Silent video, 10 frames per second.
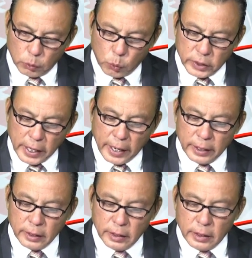quốc gia
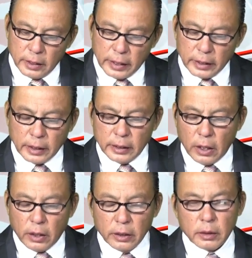để từ
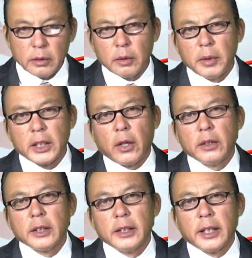đó nó nó mới có
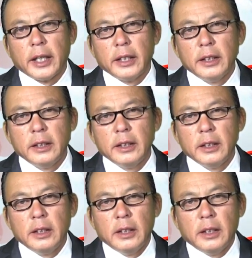những cái
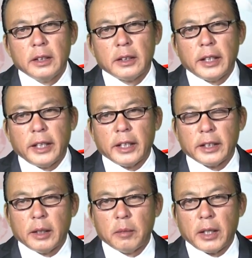tiền
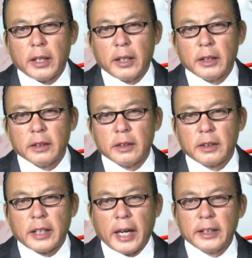để mà
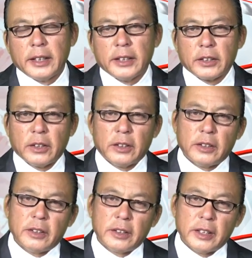trả tiền
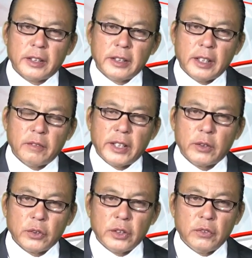cho những cái nhân viên
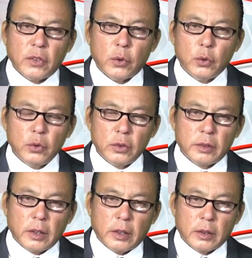của chính phủ
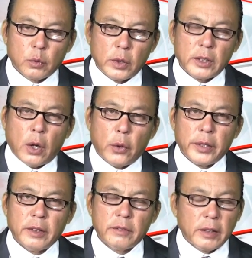cho quân
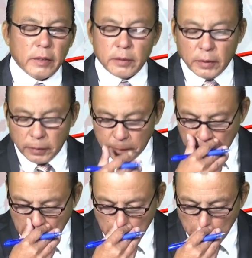đội vân vân và vân vân